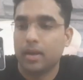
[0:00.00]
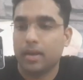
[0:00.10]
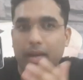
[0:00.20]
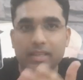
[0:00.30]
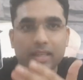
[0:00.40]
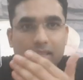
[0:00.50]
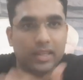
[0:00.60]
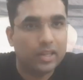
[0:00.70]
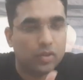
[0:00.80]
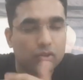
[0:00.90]
काइज ये
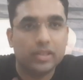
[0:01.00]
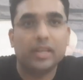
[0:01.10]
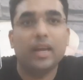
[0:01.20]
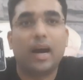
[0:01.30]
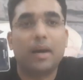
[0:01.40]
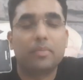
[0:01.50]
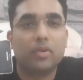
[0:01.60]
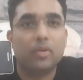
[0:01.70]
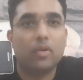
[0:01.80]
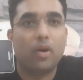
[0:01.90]
तीनों चीज़ें
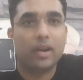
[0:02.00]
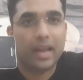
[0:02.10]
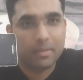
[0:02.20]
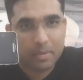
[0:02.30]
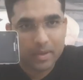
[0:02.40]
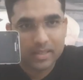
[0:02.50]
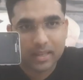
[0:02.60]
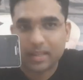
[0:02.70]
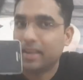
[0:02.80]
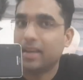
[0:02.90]
आपको ऑनलाइन भी मिल
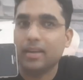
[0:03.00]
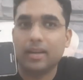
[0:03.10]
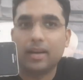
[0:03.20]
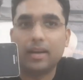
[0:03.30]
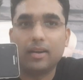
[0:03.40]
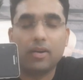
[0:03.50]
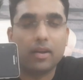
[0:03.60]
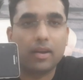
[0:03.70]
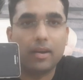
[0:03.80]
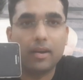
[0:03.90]
सकती हैं
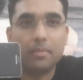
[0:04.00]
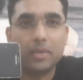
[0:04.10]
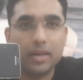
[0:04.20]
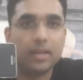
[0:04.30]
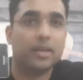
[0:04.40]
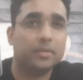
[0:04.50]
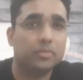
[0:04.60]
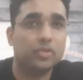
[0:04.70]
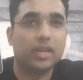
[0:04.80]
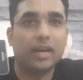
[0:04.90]
और बट
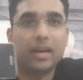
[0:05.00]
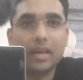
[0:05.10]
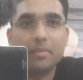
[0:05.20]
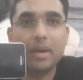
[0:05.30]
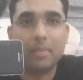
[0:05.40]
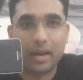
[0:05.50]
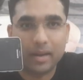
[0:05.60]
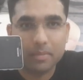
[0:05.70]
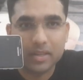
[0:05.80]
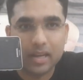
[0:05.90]
मुझे लगा कि मैं
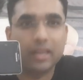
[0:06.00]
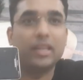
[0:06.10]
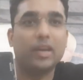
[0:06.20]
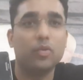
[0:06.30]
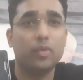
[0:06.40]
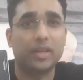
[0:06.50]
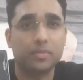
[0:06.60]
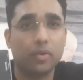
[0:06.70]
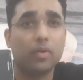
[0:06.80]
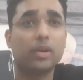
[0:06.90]
मार्केट में जाके देखूँ
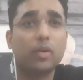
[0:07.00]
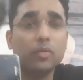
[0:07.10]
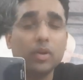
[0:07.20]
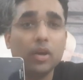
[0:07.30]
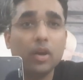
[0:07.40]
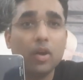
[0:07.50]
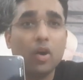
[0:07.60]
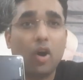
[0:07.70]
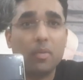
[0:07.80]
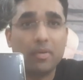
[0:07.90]
एक्सप्लोर करूँ
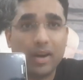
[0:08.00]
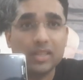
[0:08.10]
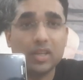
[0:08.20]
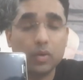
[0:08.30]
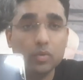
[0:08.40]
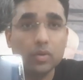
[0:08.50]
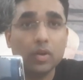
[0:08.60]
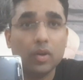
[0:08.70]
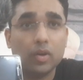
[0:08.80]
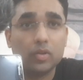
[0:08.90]
और मैं वहाँ से लूँ
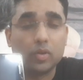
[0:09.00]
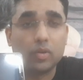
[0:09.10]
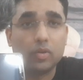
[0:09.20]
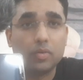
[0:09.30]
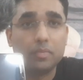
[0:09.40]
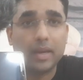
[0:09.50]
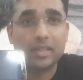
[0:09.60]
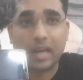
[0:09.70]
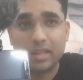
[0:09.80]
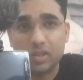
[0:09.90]
सो so,
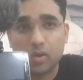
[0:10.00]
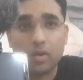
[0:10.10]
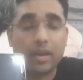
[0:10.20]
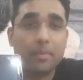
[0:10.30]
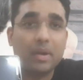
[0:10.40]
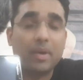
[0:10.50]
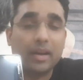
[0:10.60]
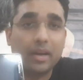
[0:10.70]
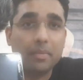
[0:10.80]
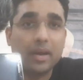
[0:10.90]
मैं चांदनी चौक कैमरा
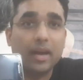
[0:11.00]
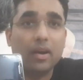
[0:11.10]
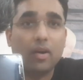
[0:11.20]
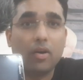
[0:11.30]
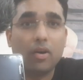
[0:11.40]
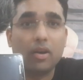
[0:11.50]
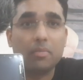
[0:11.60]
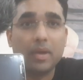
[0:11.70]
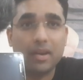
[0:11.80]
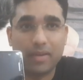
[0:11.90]
मार्केट में गया
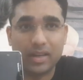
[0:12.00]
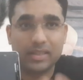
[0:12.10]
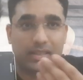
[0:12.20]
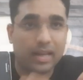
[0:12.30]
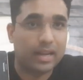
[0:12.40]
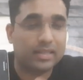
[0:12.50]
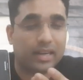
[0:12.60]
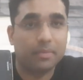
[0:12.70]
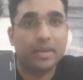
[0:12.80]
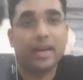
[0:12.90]
और मैंने वहाँ से सारा
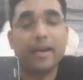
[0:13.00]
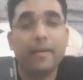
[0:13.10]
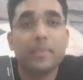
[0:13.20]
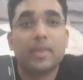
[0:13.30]
सेटअप लिया है